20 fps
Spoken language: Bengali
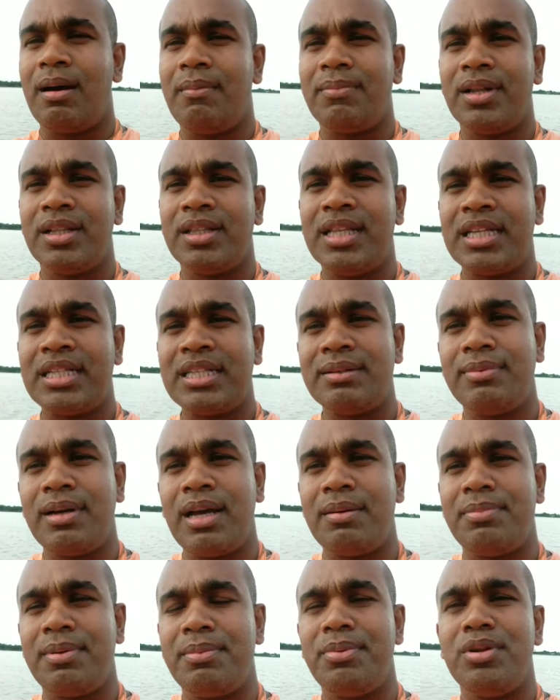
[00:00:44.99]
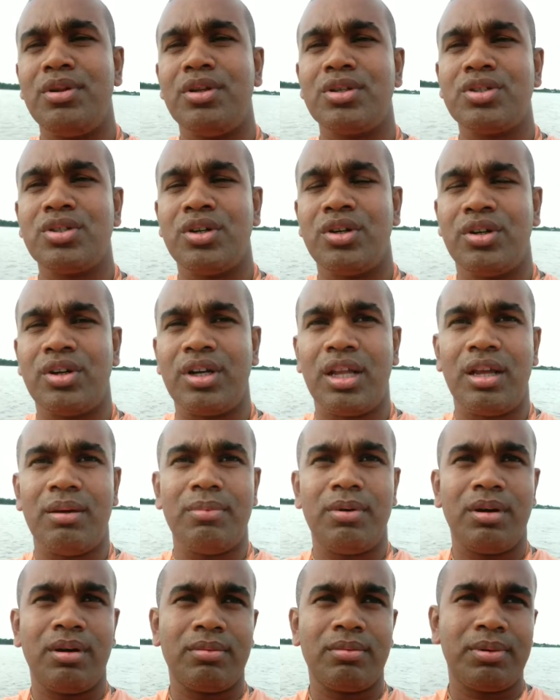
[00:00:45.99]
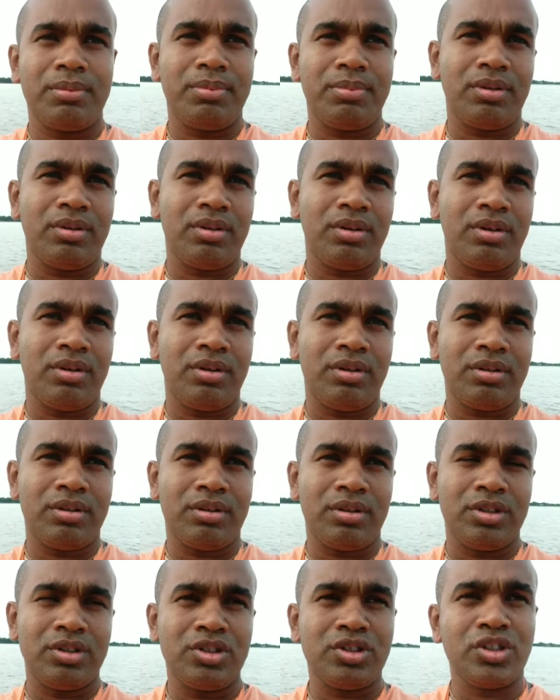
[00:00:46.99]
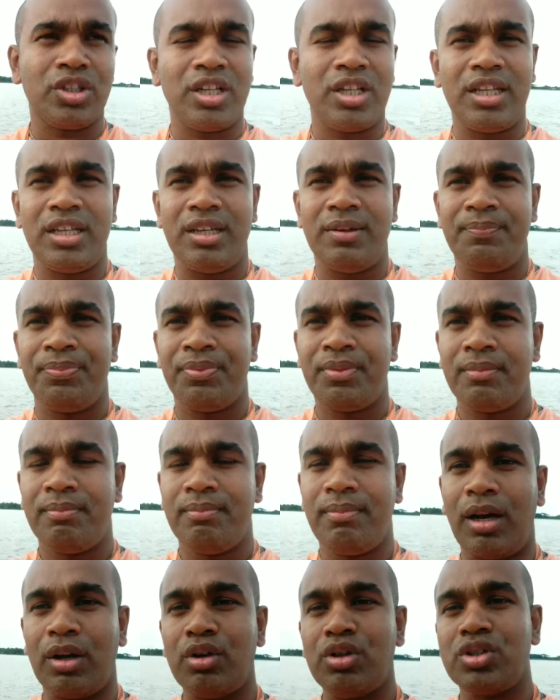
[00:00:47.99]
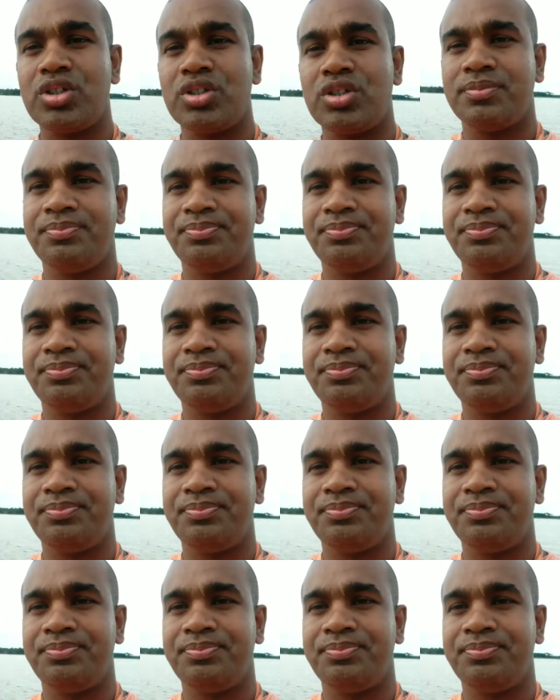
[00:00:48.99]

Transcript: আমরা দেখতে পাই বিভিন্ন শহরে এবং বিভিন্ন অঞ্চলে মানুষ